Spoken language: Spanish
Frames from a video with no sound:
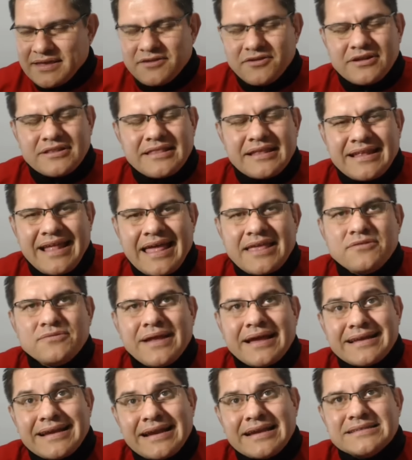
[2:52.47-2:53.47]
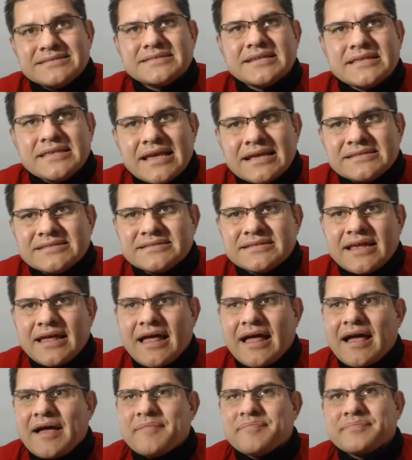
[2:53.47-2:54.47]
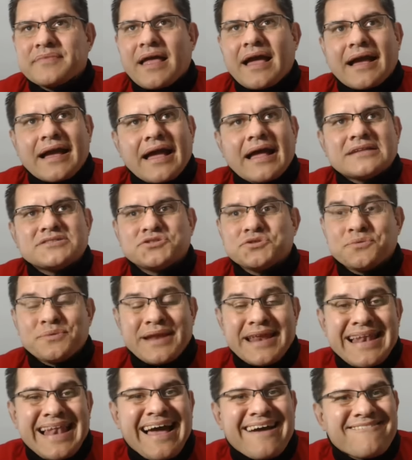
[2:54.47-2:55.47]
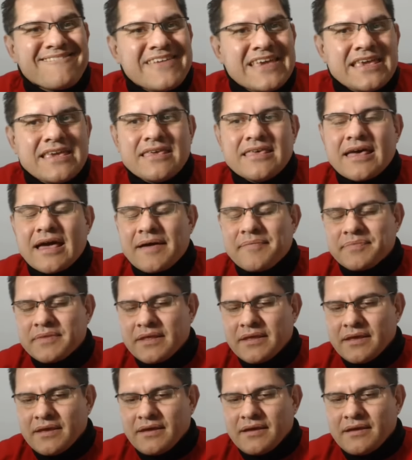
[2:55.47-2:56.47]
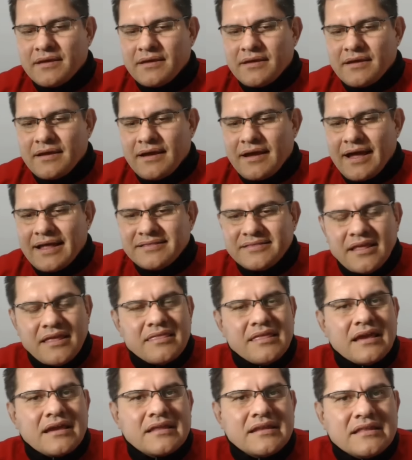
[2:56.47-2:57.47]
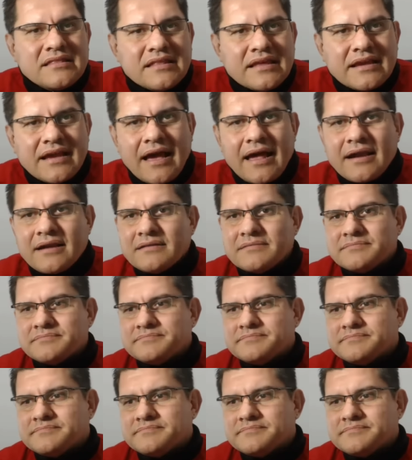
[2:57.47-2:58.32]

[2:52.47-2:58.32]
creo que hay una gran enseñanza acá sobre la vida. Antes de criticar,